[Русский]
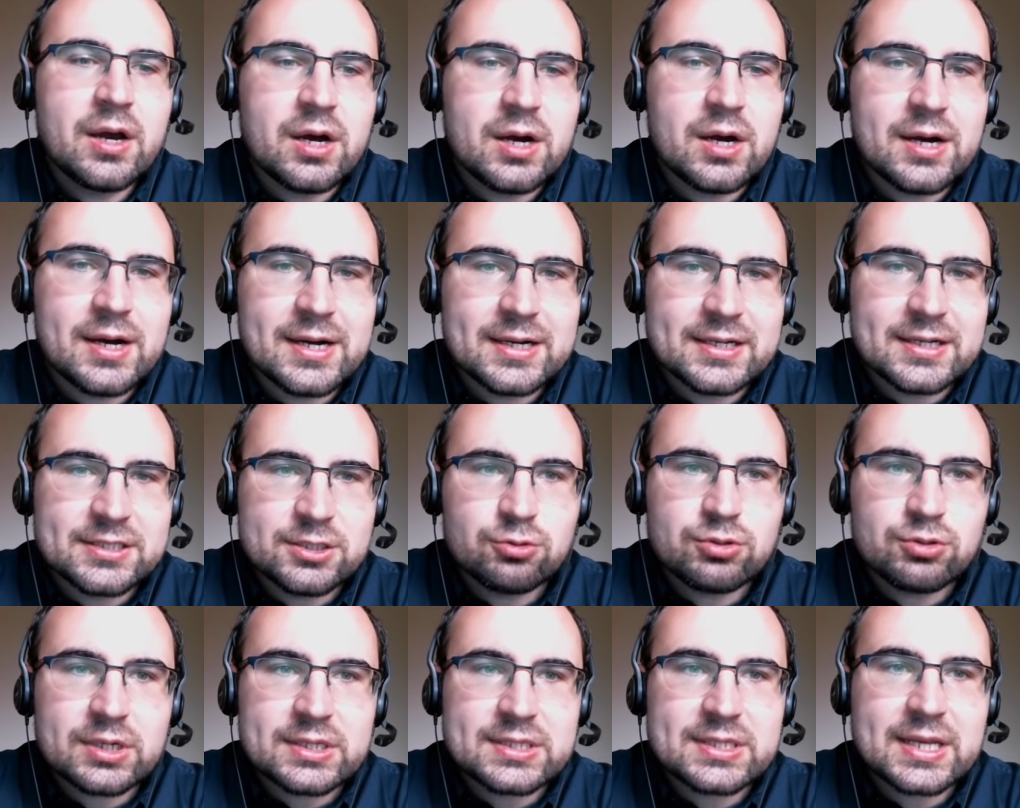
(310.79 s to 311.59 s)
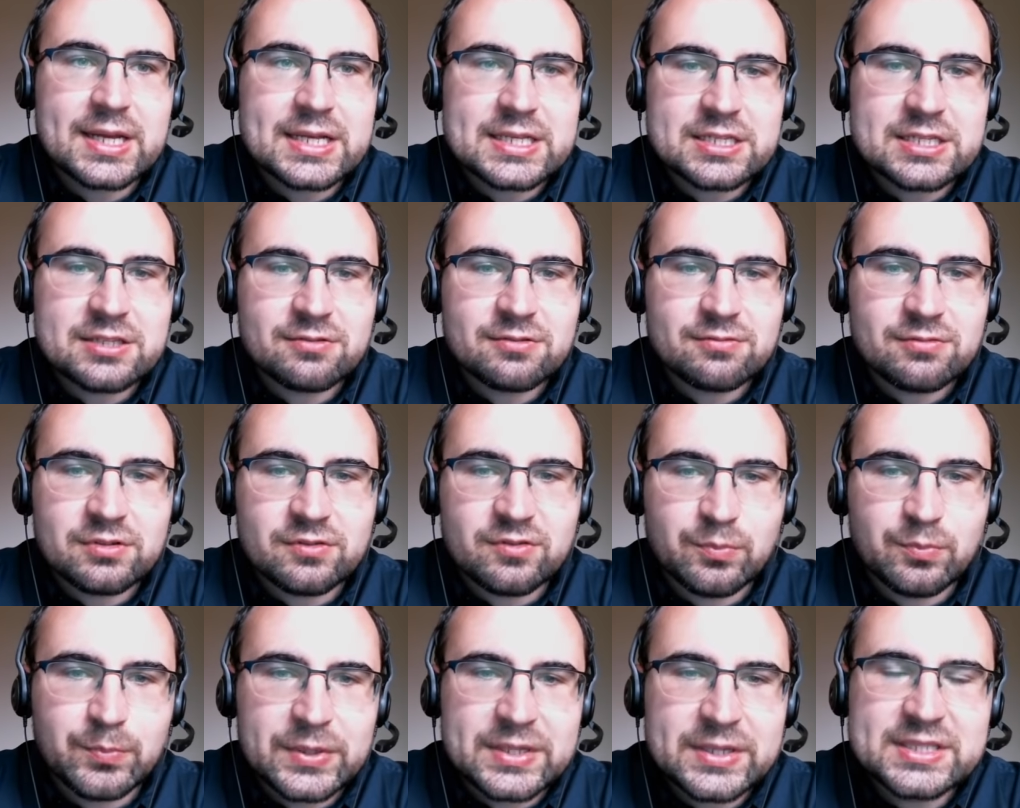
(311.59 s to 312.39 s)
а, где он
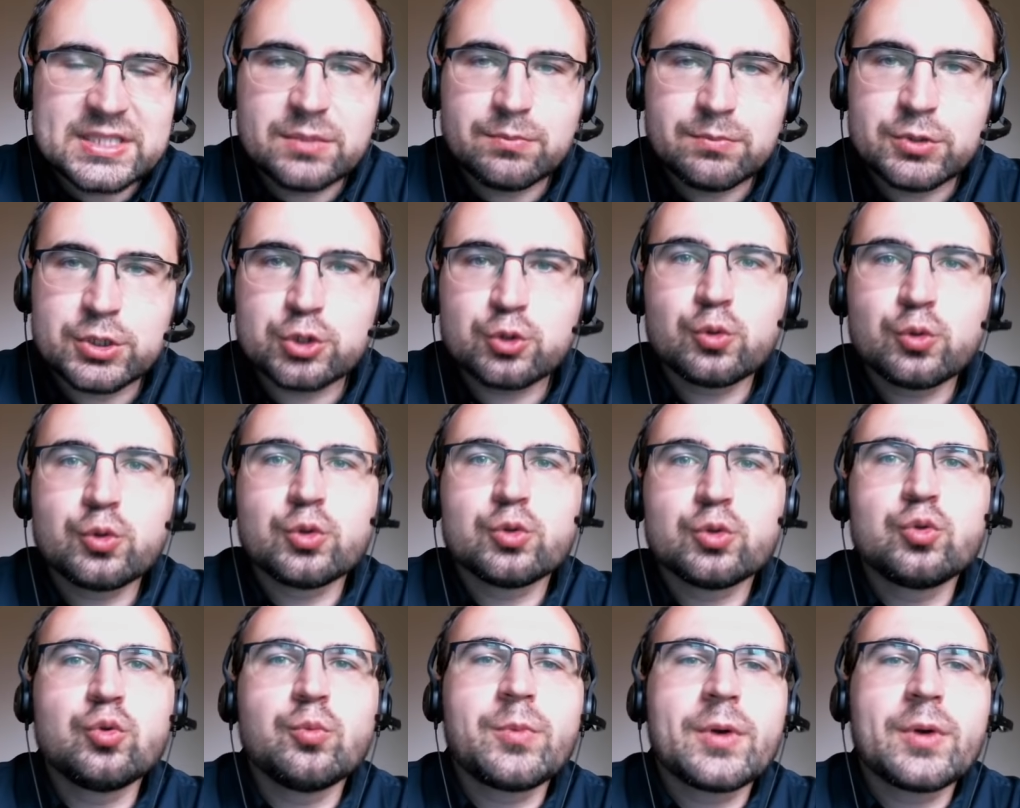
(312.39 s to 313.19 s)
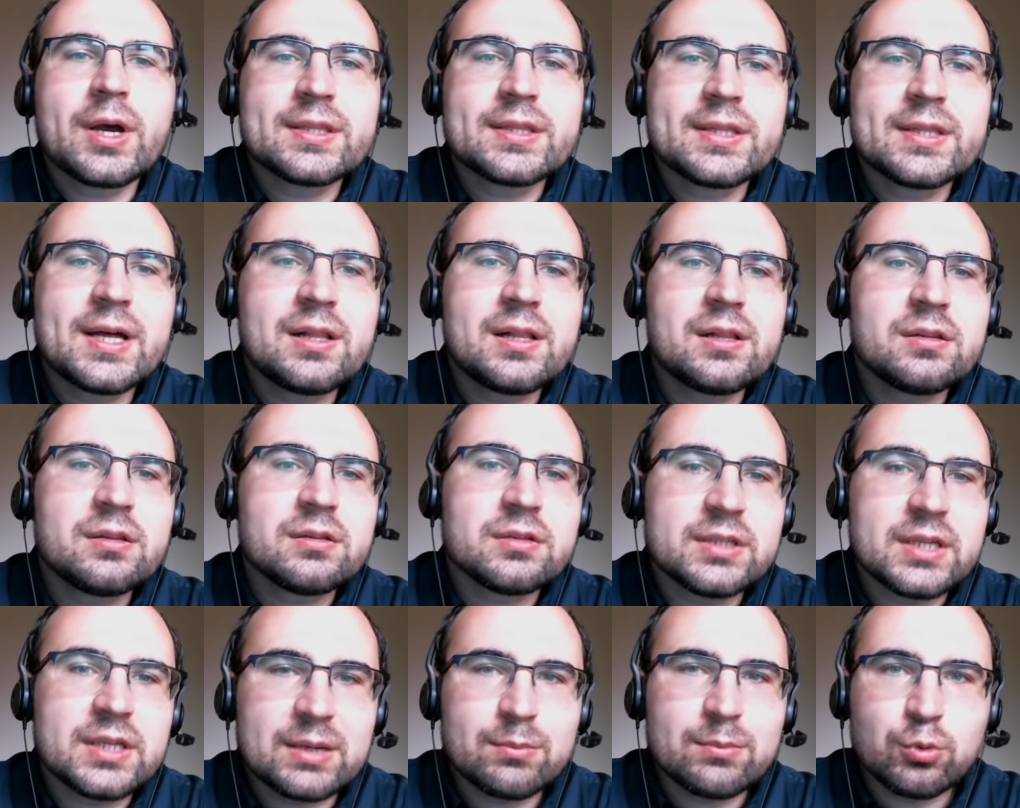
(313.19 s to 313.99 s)
рассказывал, в принципе, что
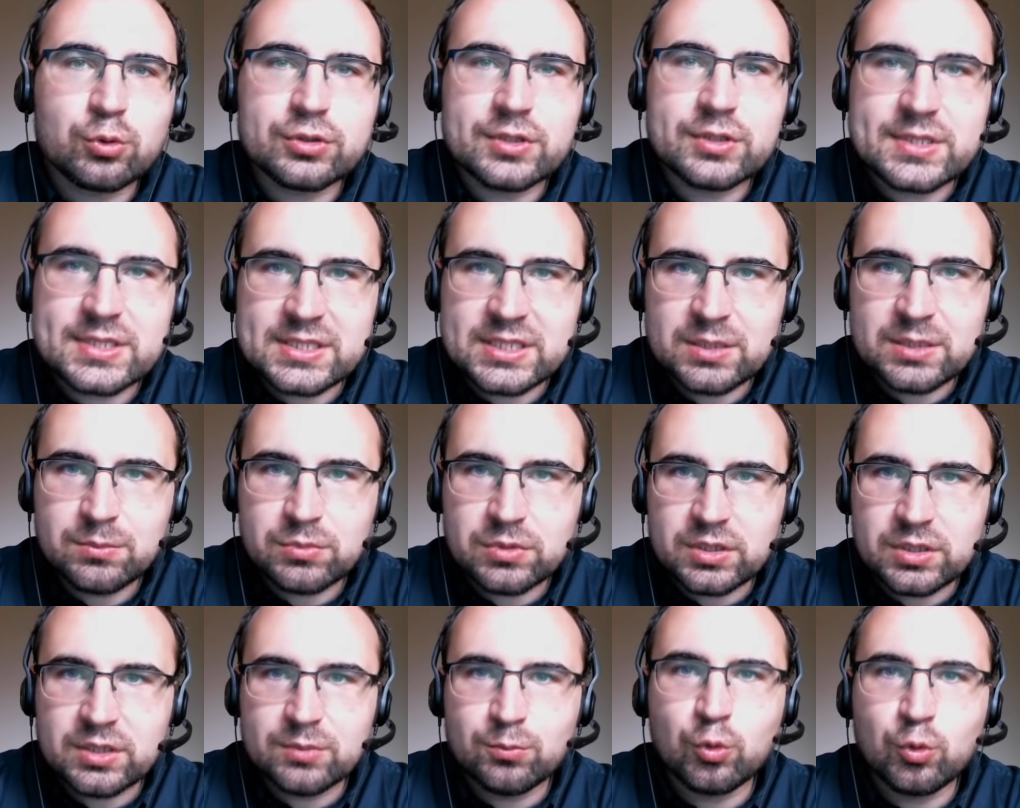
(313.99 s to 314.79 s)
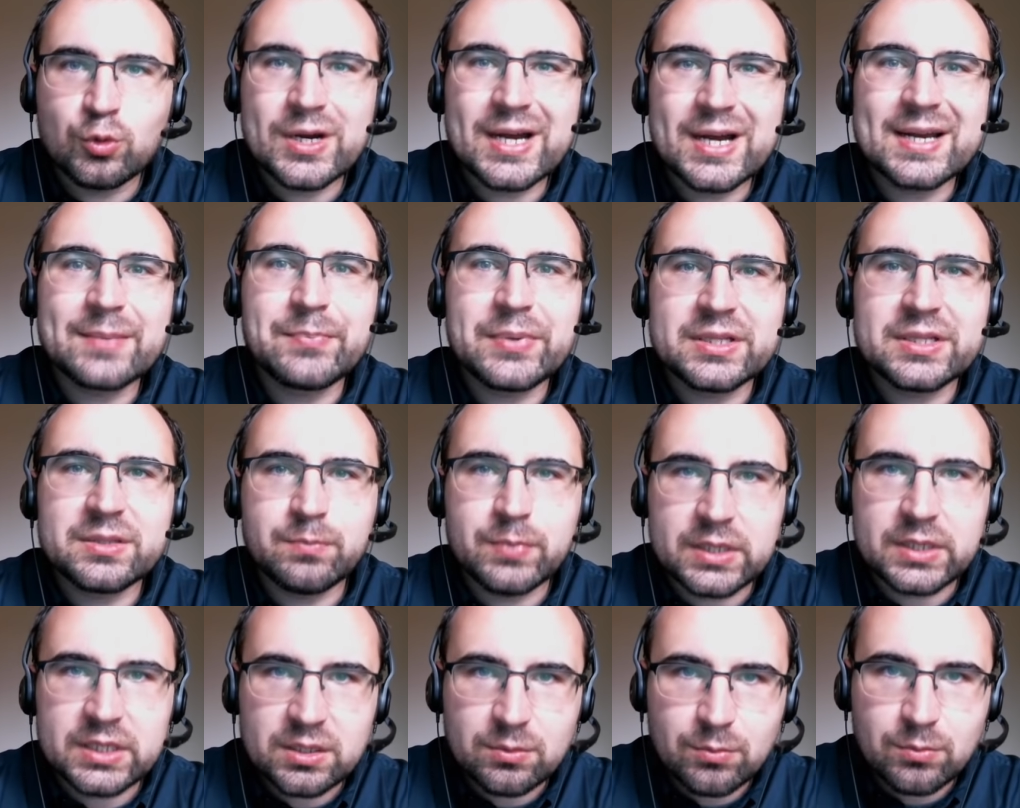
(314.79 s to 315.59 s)
YouTube-канал и работа с ним ему как
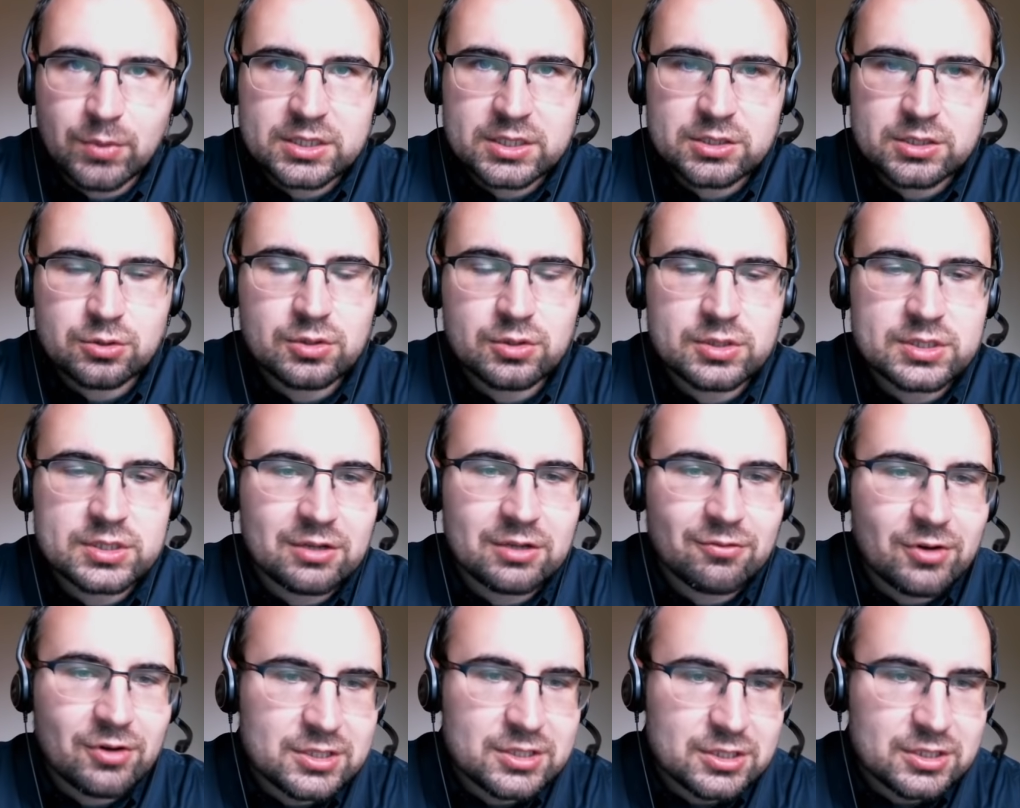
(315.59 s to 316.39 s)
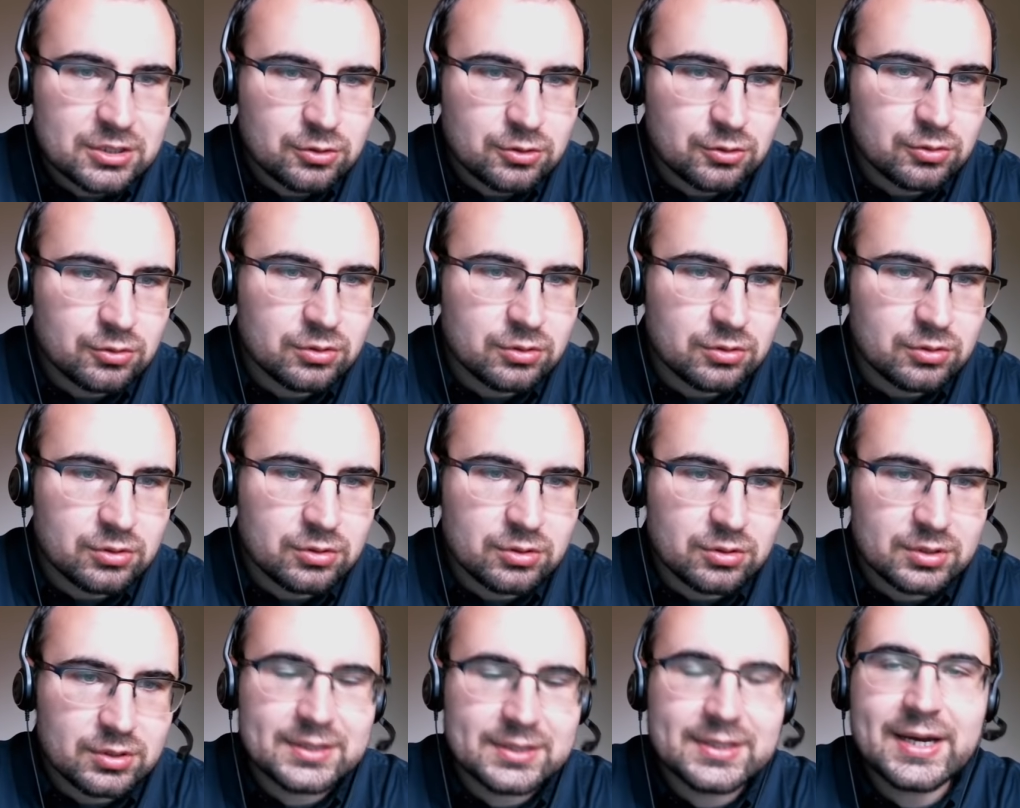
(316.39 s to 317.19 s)
предпринимателю, основателю
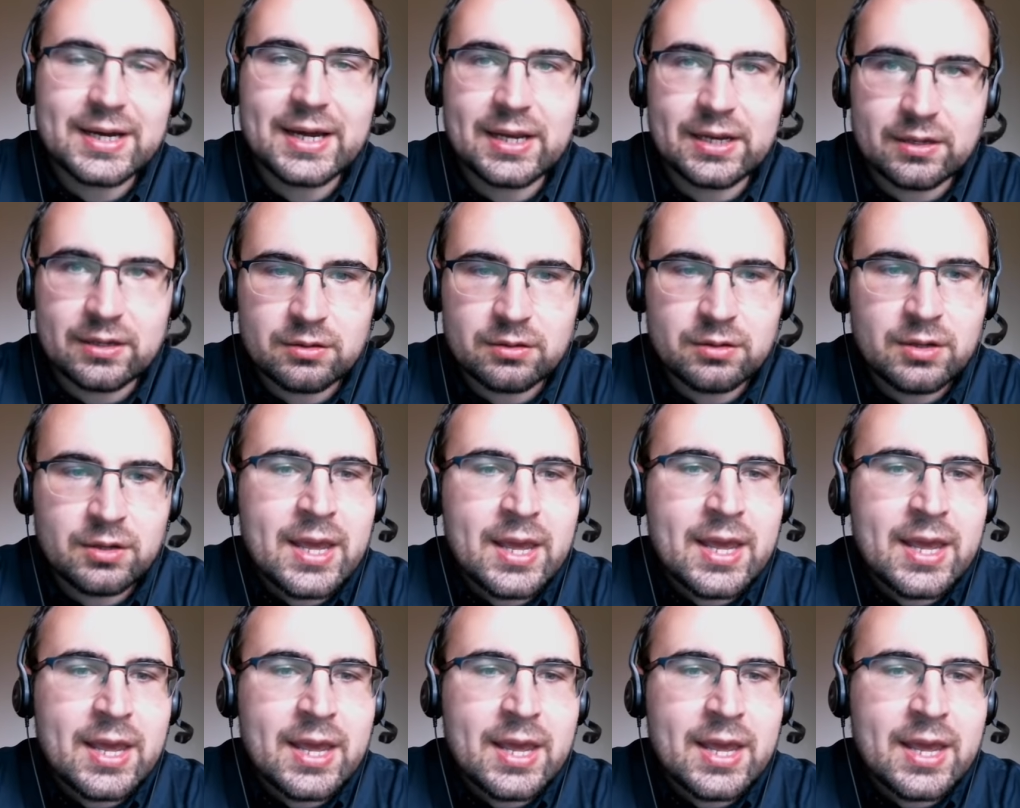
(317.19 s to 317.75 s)
а, дали.